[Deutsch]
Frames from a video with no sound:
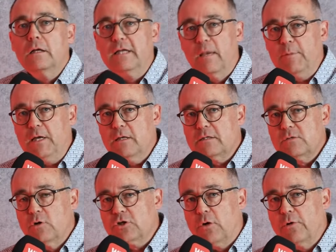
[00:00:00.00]
Liebe
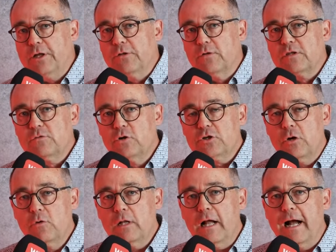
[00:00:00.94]
Zuschauerinnen und
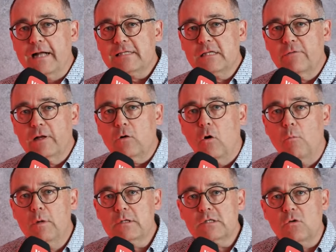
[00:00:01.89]
Zuschauer, herzlich
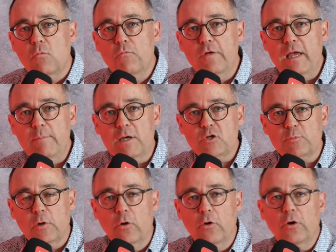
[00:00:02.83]
willkommen zum
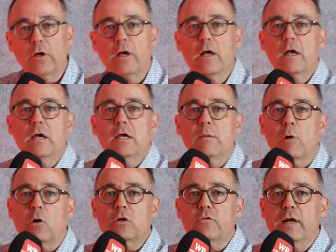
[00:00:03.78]
WB-Gespräch im
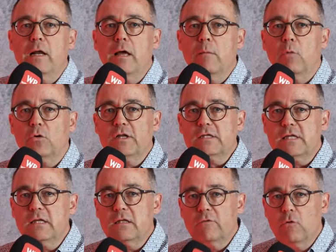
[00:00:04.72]
aktuellen
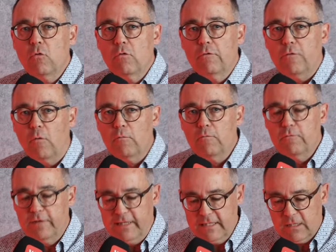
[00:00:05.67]
Monatsinterview von
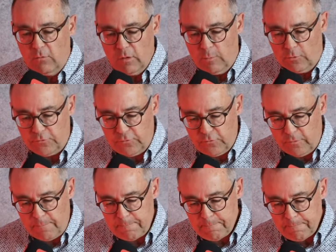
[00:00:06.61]
Willi Sauerbott.
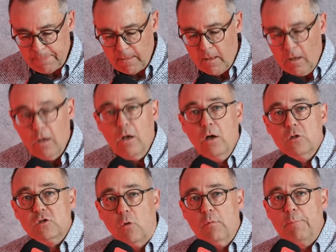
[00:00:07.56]
Die
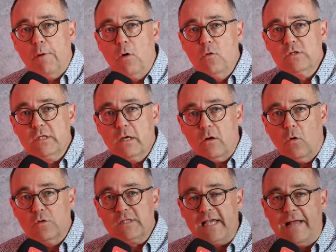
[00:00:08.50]
Sommerpause
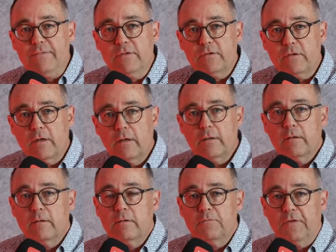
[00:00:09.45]
geht zu Ende.
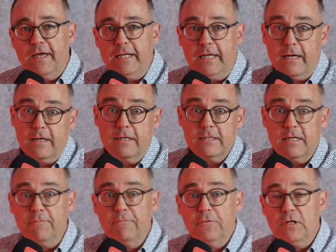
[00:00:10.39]
Die Ferien
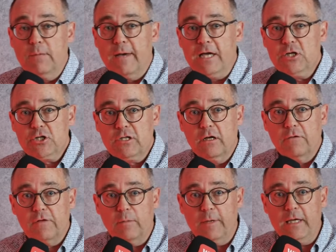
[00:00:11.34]
sind für die meisten
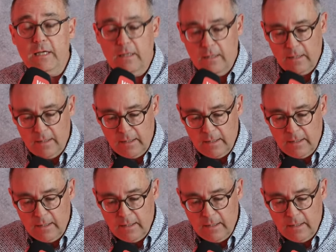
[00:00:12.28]
vorbei.